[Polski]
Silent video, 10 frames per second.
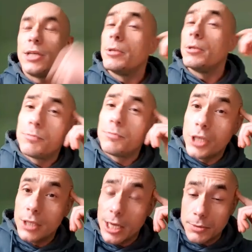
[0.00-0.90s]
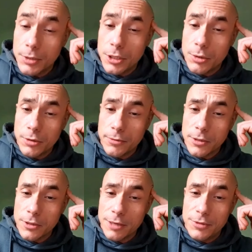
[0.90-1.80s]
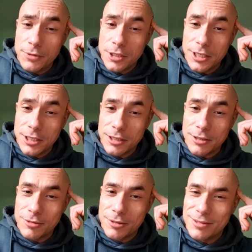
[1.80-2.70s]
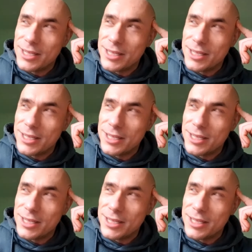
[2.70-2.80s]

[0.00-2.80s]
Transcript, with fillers: E, posiadałem swoje studio fotograficzne, jednak to,